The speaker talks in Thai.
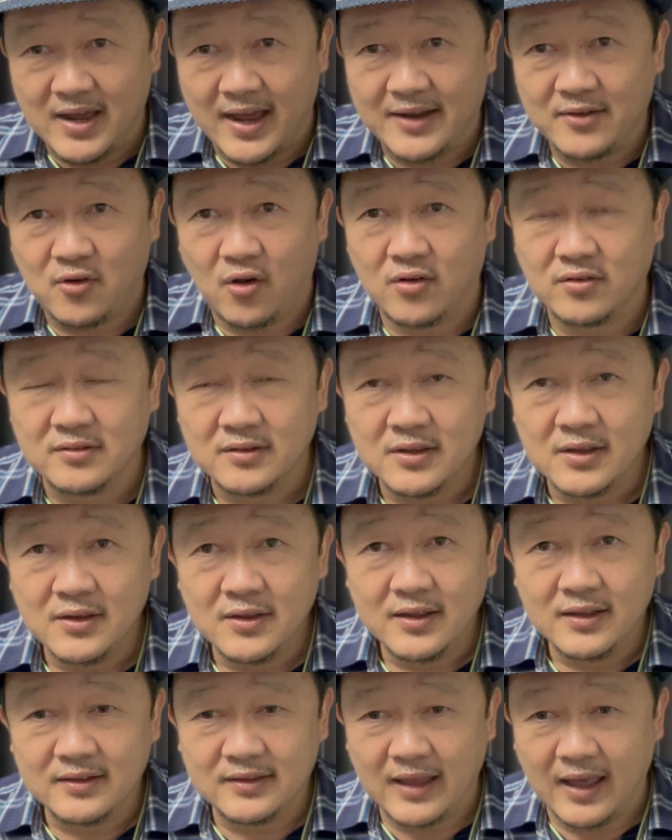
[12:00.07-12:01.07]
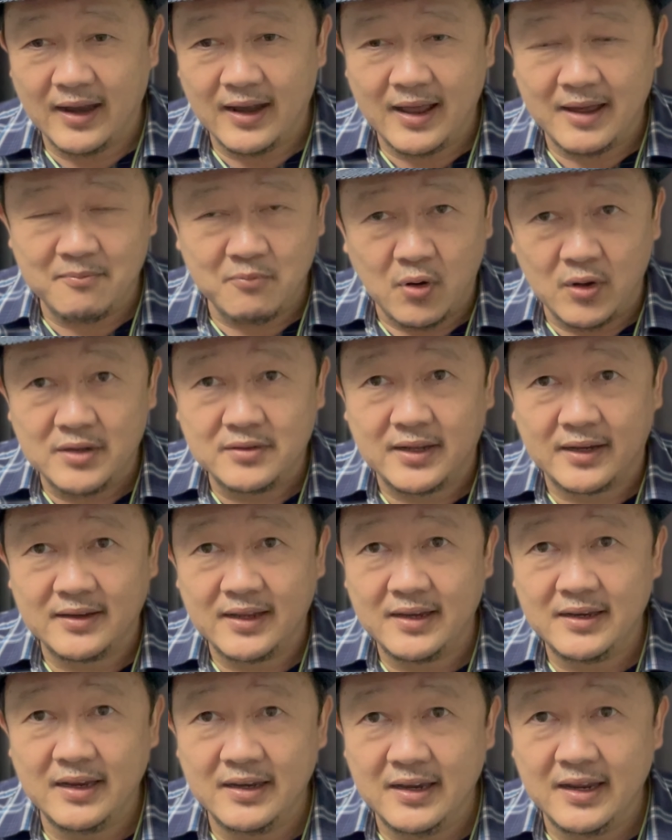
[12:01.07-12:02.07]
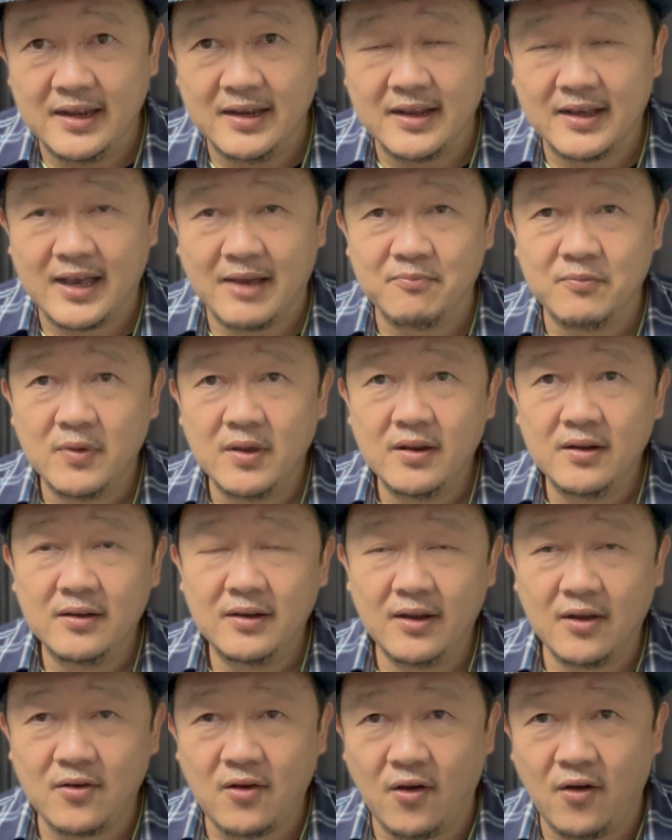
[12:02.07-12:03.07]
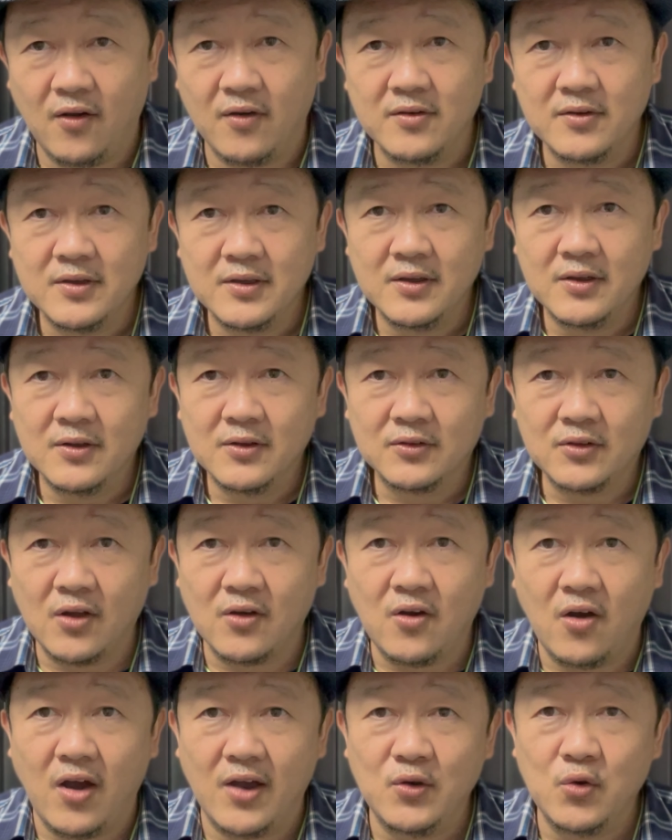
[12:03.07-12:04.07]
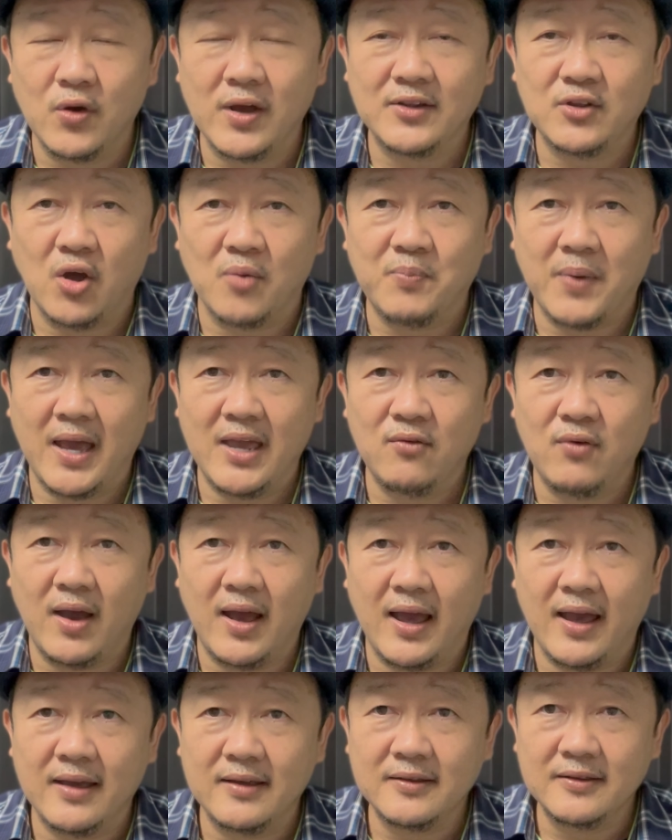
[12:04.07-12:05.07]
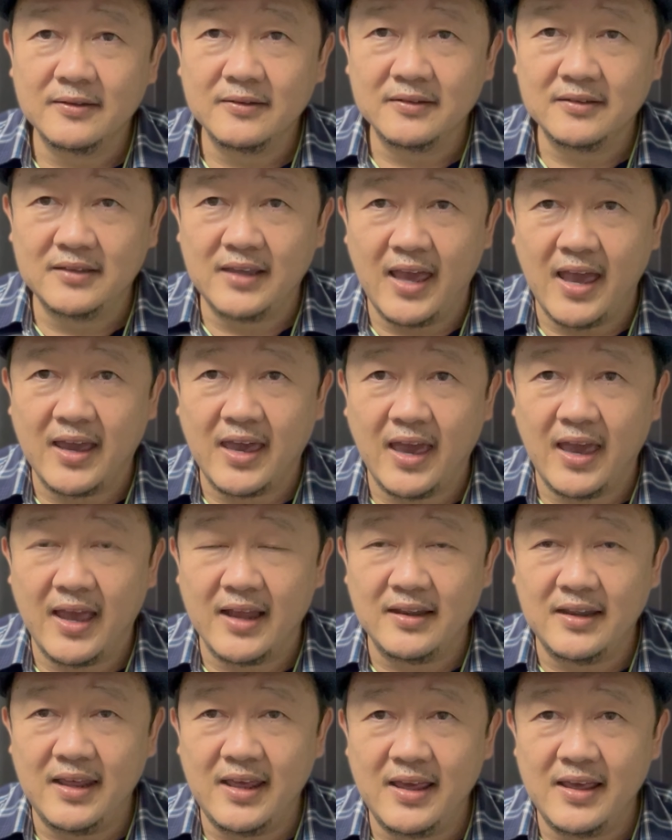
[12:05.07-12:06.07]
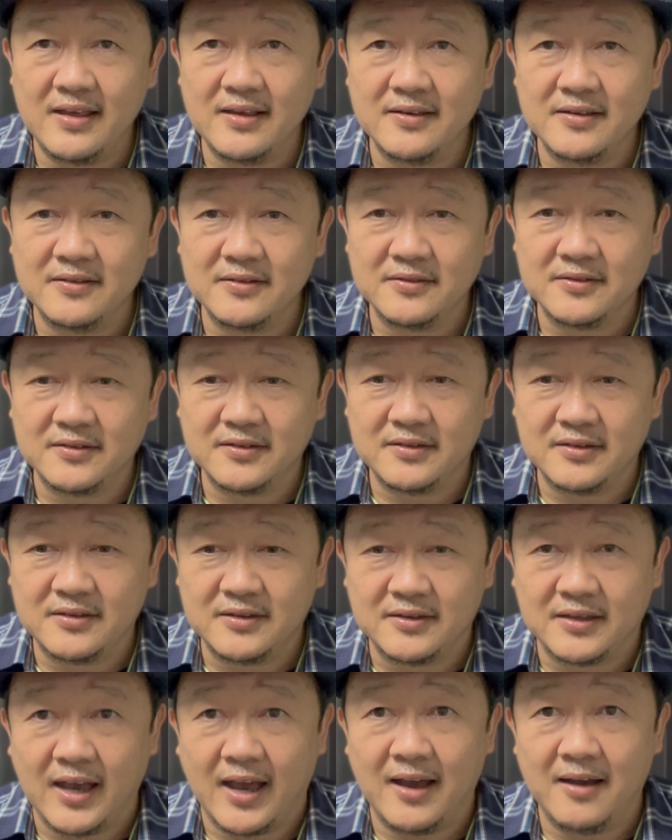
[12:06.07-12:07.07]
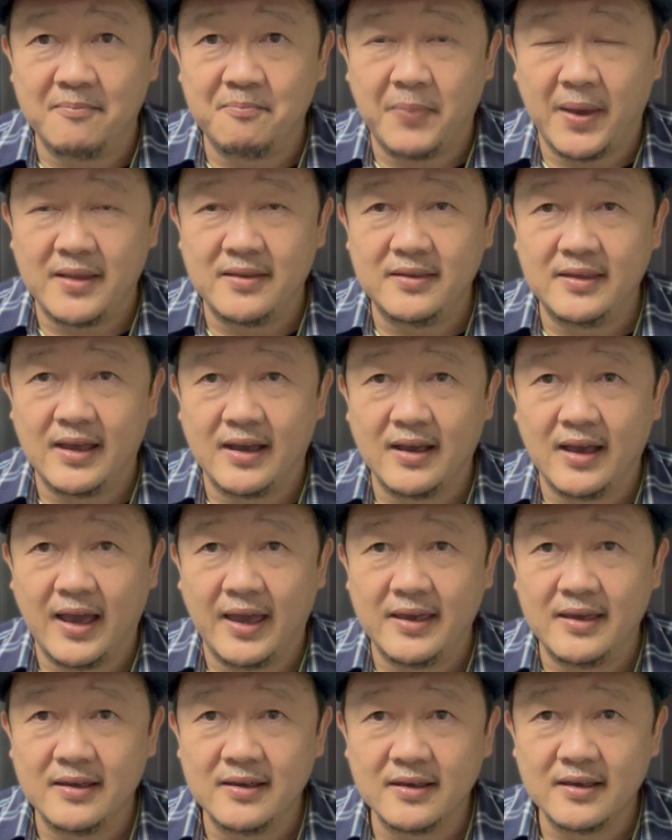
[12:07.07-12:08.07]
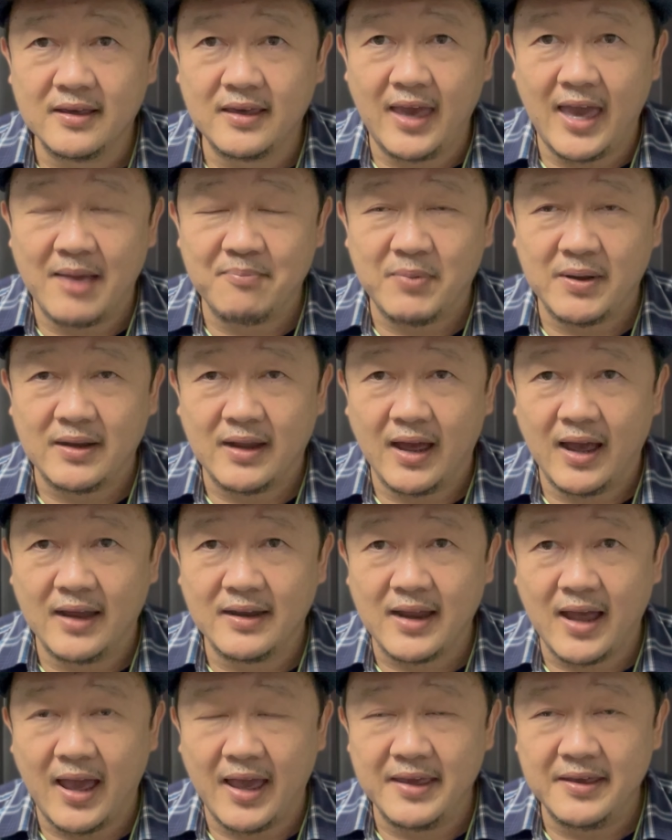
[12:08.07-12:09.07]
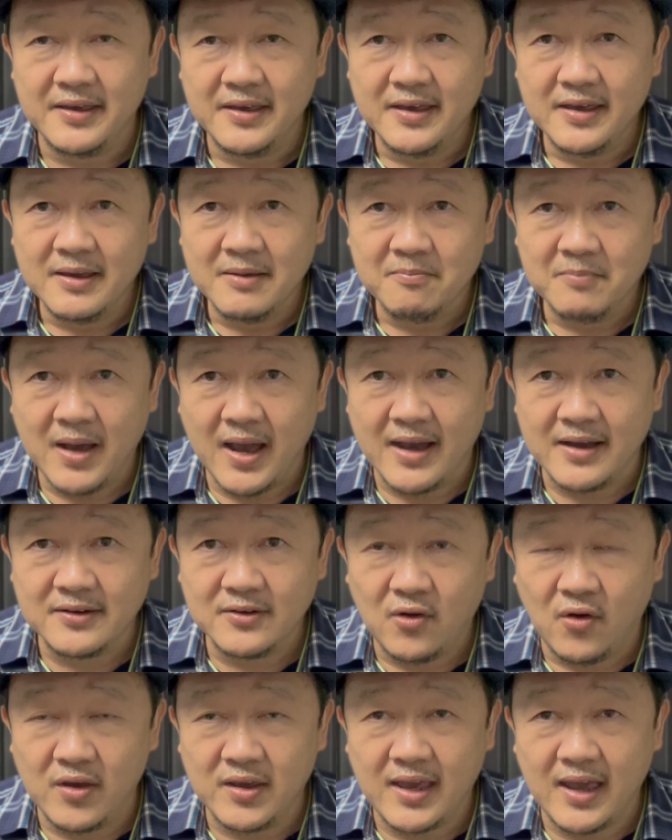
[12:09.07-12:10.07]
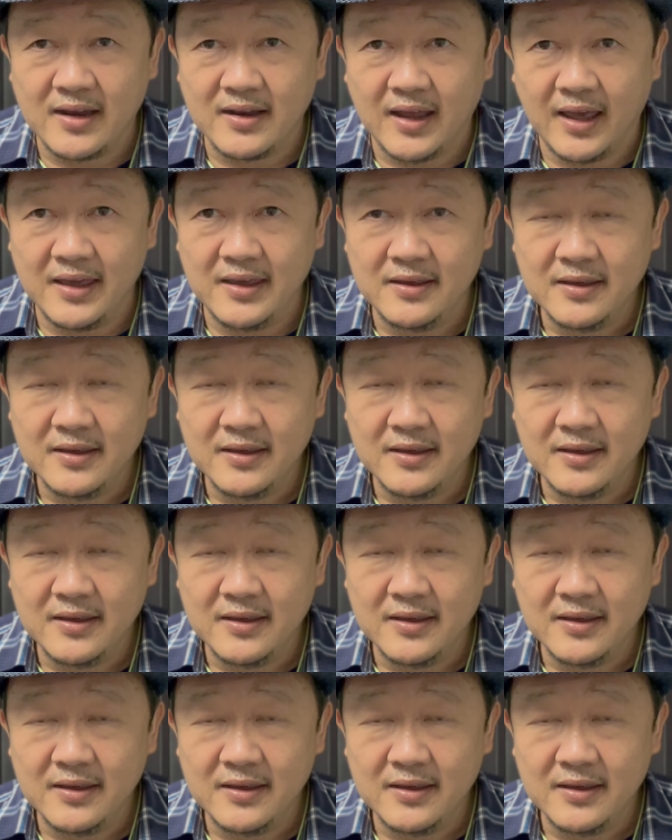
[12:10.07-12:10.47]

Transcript: งานของแต่ละบริษัทให้ดี ๆนะครับ แล้วก็ต้องคอยดูกันต่อไปว่า JKN นี้จะเป็นยังไงแก้ปัญหาได้มากน้อยแค่ไหน